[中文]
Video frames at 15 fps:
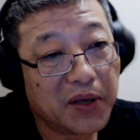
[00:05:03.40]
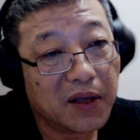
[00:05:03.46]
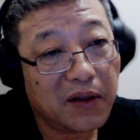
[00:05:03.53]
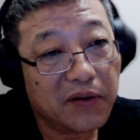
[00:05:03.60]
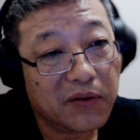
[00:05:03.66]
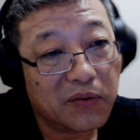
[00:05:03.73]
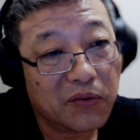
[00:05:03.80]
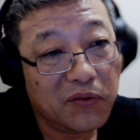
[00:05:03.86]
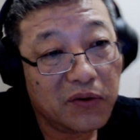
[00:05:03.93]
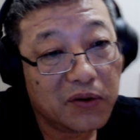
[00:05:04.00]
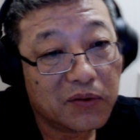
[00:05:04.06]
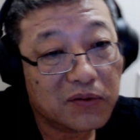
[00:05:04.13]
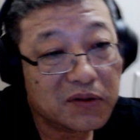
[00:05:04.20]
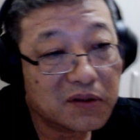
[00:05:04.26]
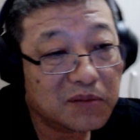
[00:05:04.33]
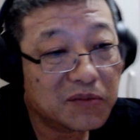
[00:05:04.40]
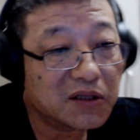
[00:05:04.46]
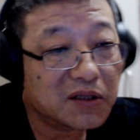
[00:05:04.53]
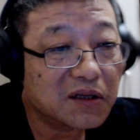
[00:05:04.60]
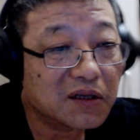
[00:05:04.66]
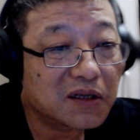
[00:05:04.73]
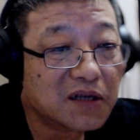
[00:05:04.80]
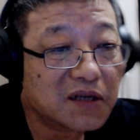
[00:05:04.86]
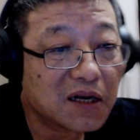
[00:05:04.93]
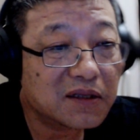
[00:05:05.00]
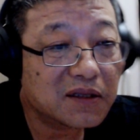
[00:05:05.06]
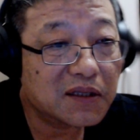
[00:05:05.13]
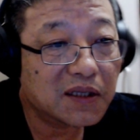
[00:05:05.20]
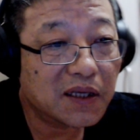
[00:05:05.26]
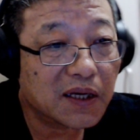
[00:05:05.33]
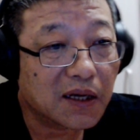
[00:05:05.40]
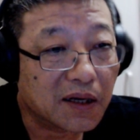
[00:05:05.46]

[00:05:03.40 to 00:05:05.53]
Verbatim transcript: 子婚介公司们是个商机啊！